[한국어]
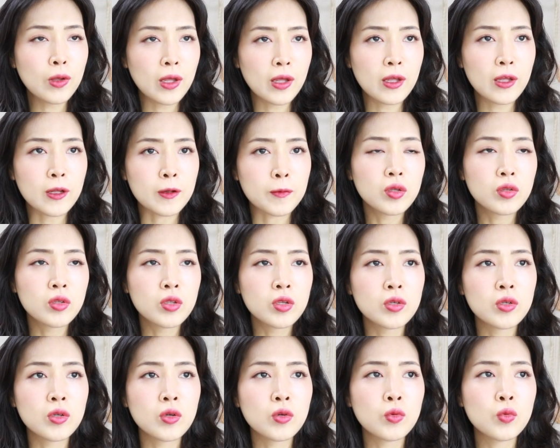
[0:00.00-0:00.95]
해
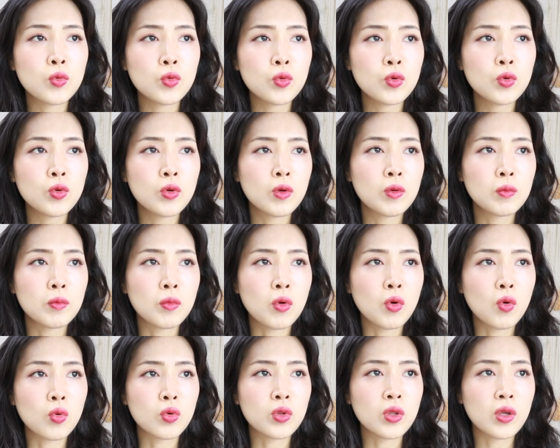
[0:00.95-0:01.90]
들고
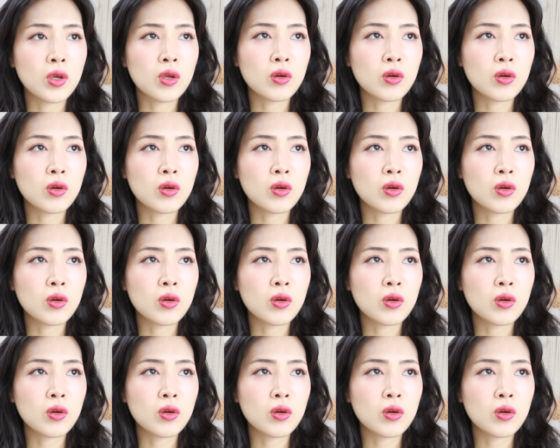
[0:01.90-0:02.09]
뭐 어디에